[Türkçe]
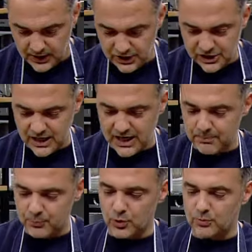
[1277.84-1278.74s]
Hiç şey
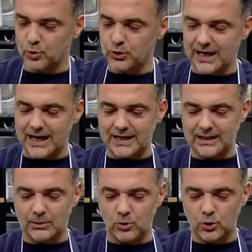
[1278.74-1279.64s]
yapmıyorum. Bunu genellikle böyle